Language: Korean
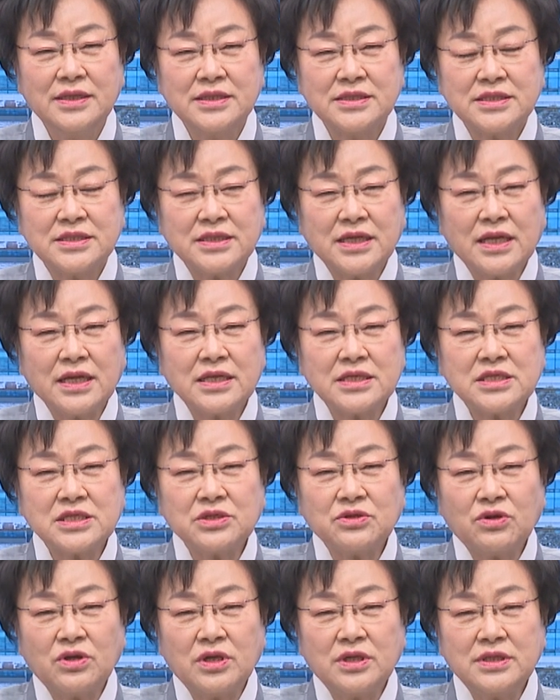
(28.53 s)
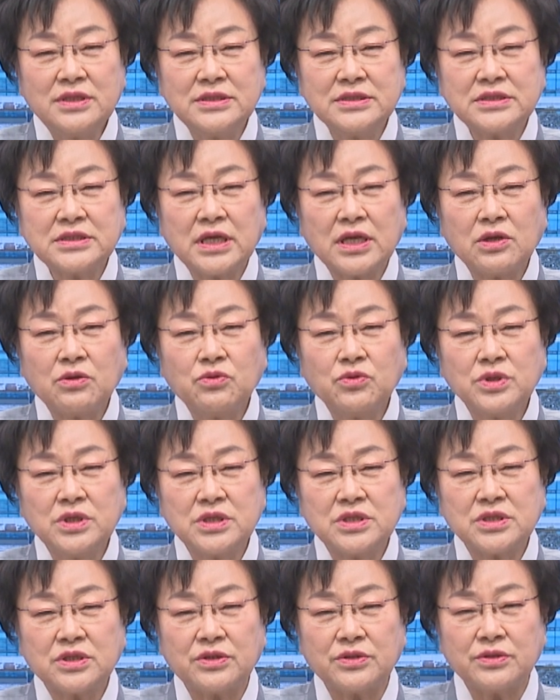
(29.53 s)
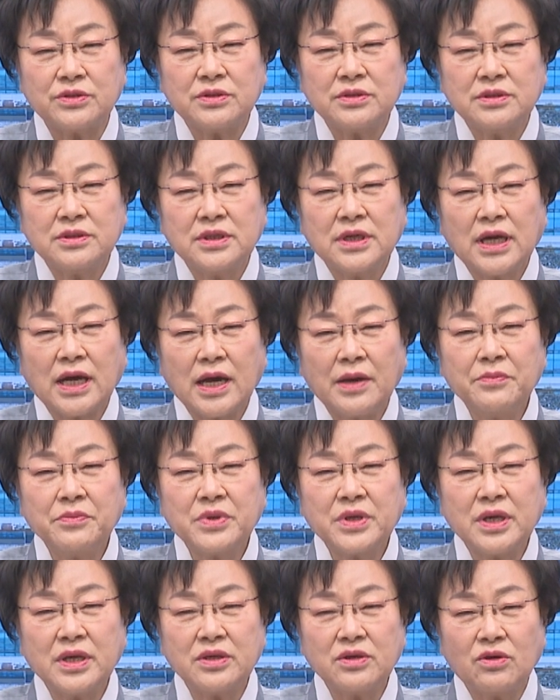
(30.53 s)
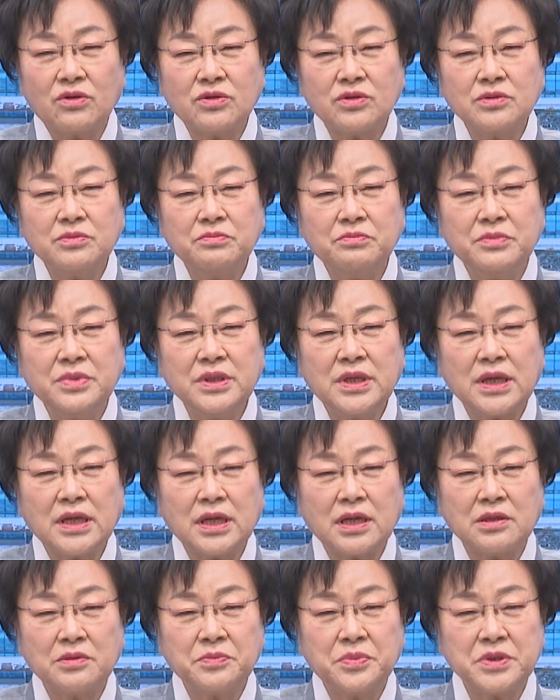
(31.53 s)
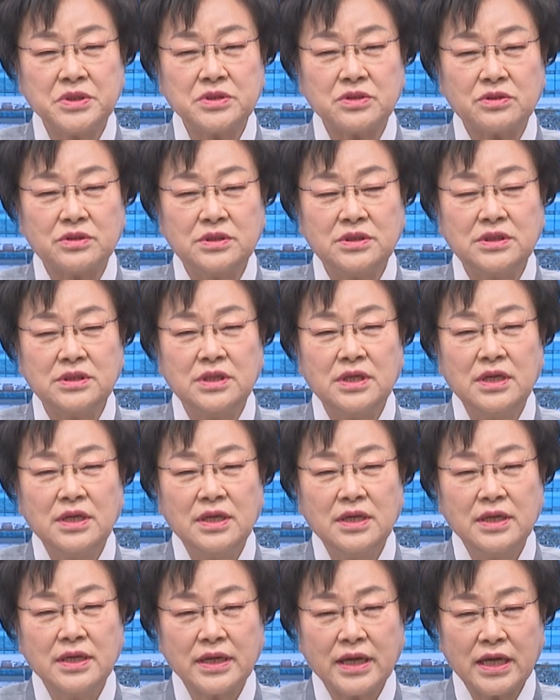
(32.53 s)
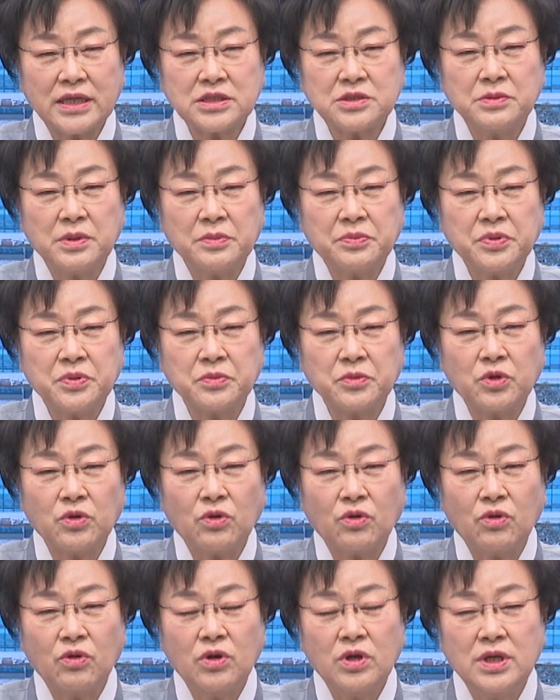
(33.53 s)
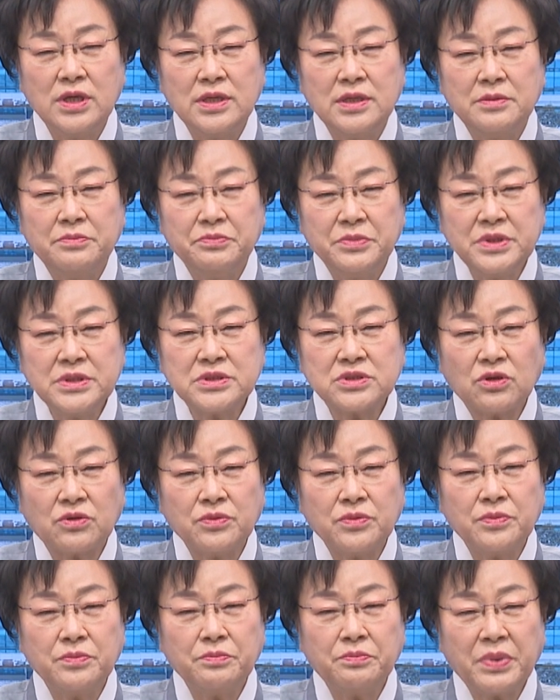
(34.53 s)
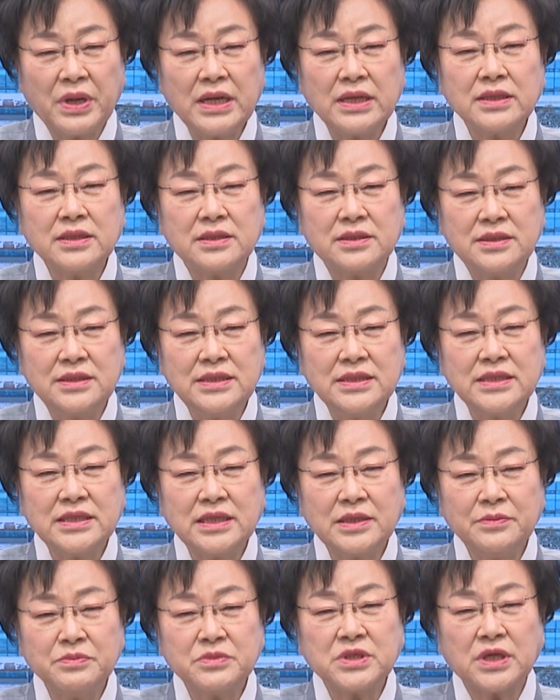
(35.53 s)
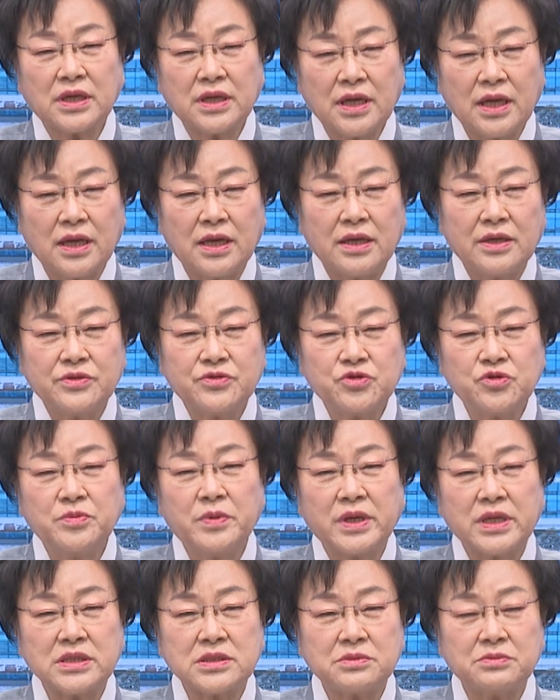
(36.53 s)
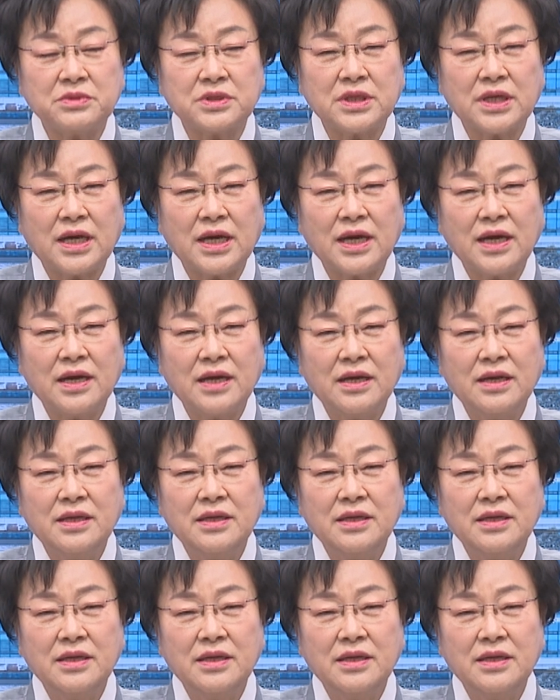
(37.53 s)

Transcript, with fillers: 지난해 7월 새로운 이천, 함께 여는 미래라는 비전을 가슴에 품고 민선 8기를 힘차게 출발했습니다.